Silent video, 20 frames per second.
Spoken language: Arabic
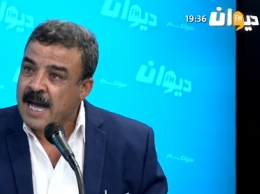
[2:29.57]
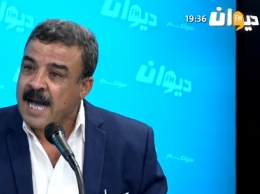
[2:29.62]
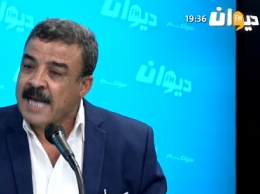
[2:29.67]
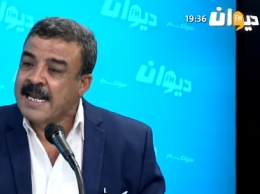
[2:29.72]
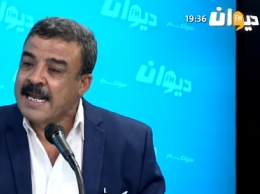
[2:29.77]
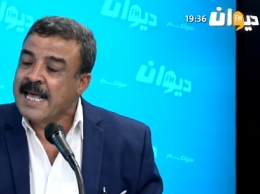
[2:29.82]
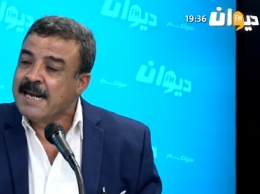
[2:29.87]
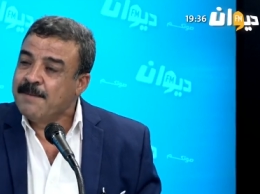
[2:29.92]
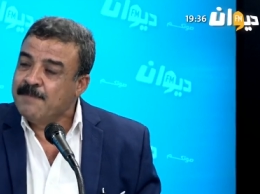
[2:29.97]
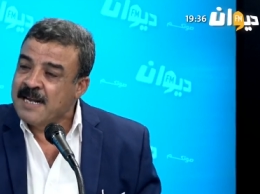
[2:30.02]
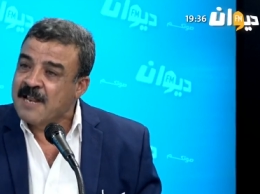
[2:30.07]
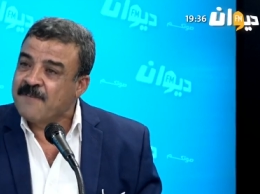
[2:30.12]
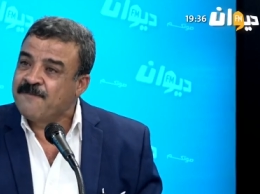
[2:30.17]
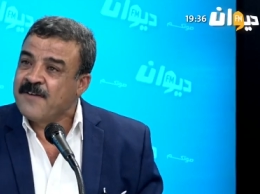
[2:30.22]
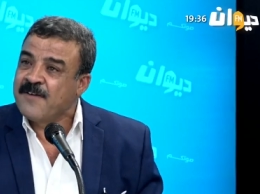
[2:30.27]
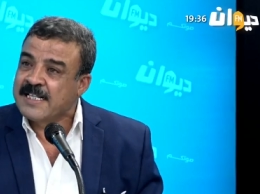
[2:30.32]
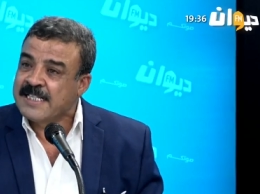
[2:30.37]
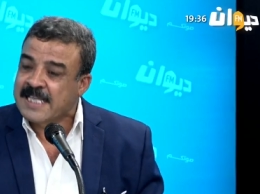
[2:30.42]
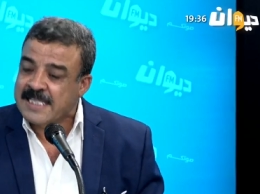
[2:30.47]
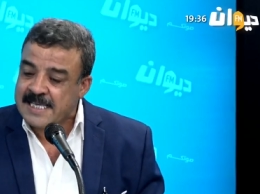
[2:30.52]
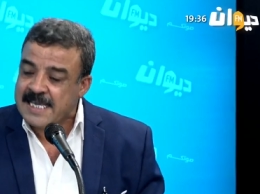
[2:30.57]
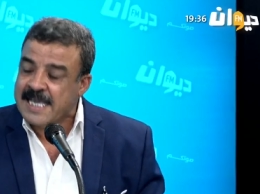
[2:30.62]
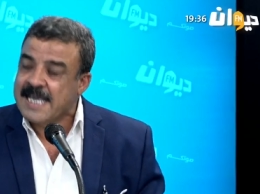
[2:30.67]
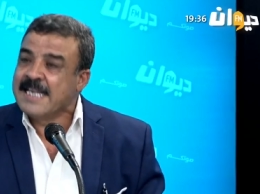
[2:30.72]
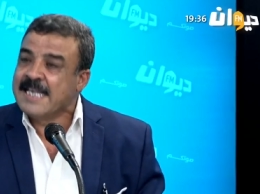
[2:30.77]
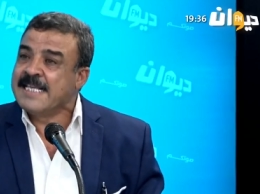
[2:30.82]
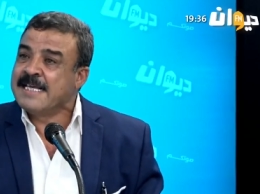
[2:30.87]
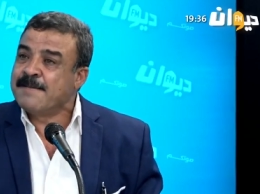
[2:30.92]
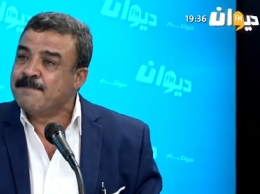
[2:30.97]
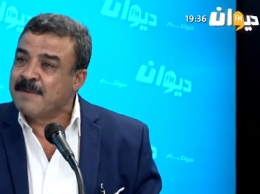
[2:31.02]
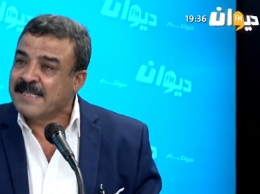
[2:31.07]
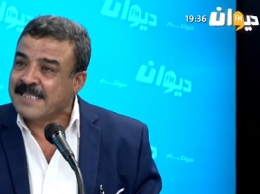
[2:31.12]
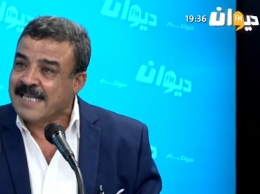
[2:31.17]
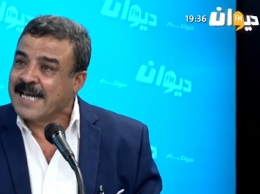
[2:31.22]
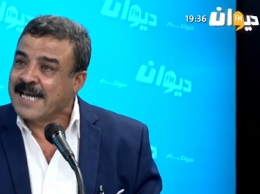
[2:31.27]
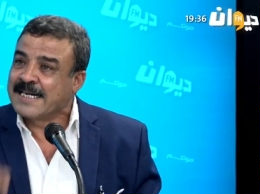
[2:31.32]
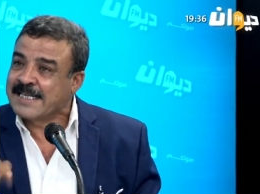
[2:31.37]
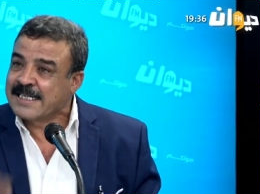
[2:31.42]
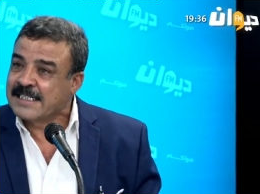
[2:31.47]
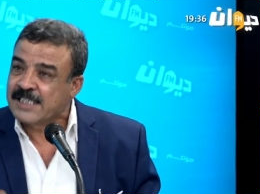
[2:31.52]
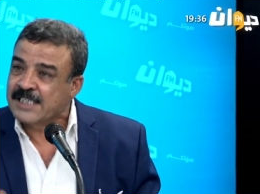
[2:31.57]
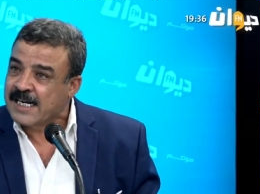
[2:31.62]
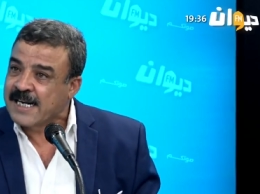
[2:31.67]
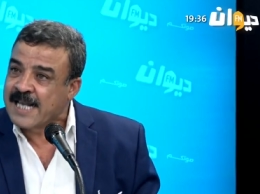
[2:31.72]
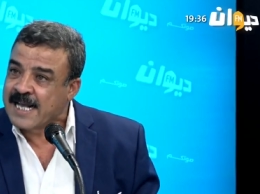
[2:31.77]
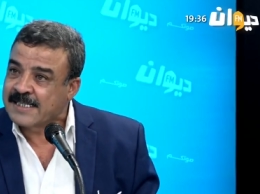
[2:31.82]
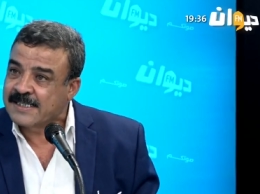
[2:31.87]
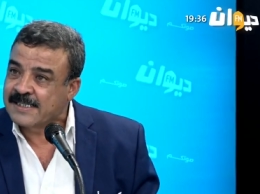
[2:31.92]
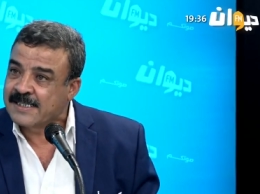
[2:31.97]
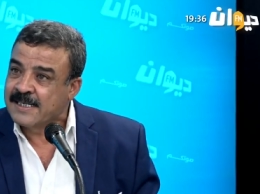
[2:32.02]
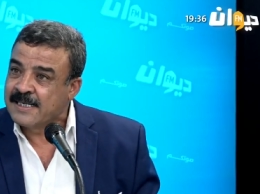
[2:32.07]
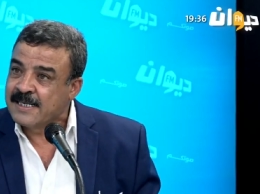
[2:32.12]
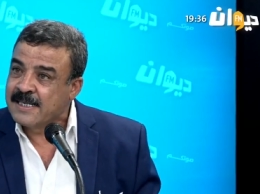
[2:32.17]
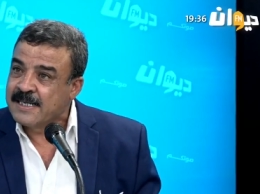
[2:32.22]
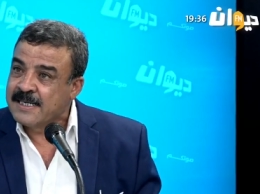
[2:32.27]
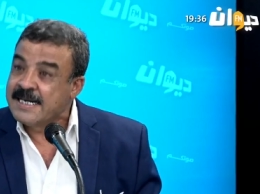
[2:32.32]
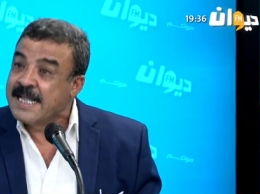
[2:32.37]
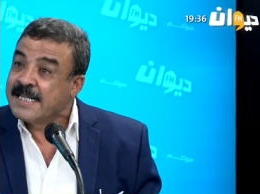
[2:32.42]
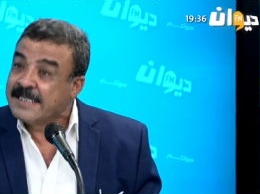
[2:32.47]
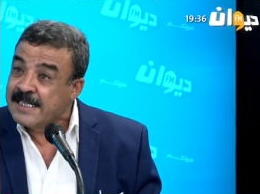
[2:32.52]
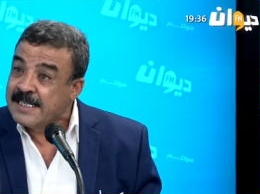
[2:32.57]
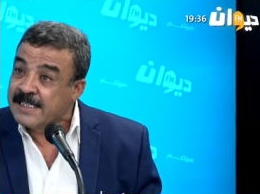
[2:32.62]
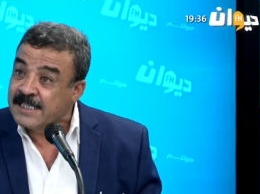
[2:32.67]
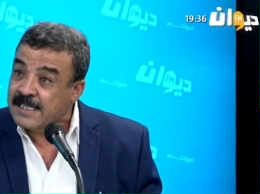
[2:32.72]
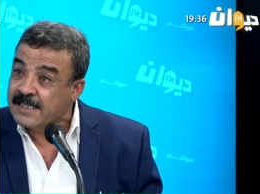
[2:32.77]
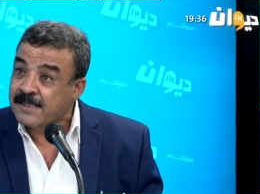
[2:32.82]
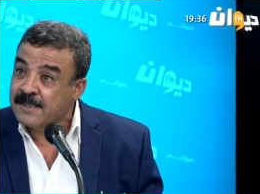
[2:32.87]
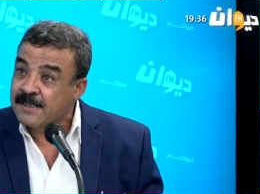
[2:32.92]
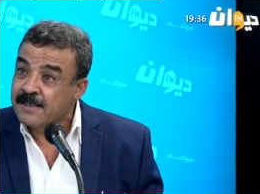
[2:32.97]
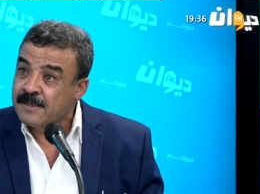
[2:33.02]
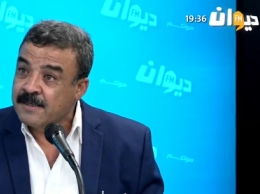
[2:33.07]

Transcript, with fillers: على الملفات هذه اللي ما تحركتش خلاص نتيجة